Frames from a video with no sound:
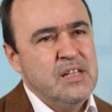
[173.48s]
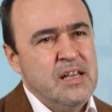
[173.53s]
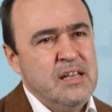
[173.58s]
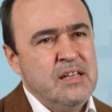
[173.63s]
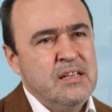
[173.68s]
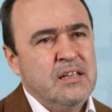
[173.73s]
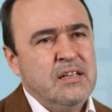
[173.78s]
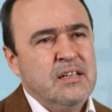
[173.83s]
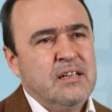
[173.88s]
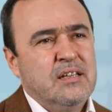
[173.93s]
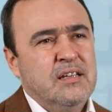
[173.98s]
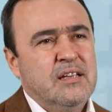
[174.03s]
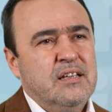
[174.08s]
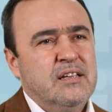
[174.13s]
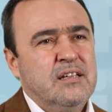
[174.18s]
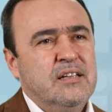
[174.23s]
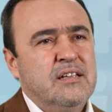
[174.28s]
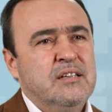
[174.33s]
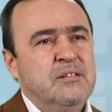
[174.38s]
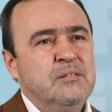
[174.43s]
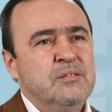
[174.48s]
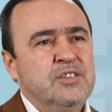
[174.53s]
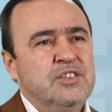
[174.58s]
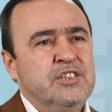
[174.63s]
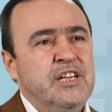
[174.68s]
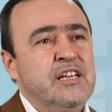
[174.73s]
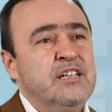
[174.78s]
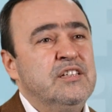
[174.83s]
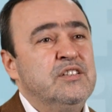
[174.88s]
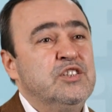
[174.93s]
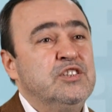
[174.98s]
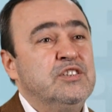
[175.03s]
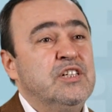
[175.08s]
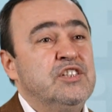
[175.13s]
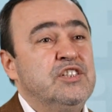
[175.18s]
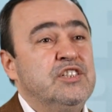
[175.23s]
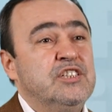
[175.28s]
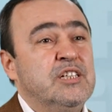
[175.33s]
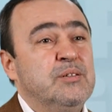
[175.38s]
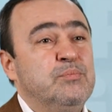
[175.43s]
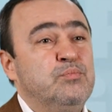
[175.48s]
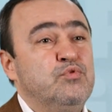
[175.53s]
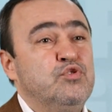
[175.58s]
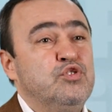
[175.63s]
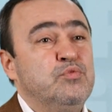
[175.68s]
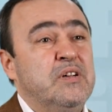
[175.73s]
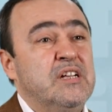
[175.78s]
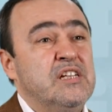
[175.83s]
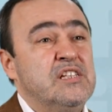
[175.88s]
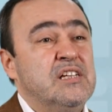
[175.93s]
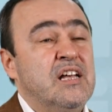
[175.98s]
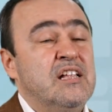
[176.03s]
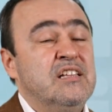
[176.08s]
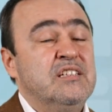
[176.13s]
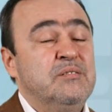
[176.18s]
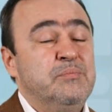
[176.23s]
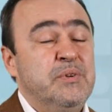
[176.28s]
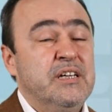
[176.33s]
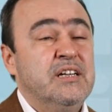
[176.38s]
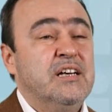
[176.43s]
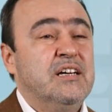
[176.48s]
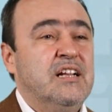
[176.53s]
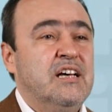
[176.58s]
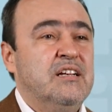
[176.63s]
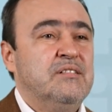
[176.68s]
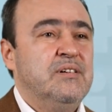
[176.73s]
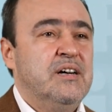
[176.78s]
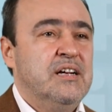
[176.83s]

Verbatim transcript: de şehir dışına çıkıp düşmana saldırmaya karar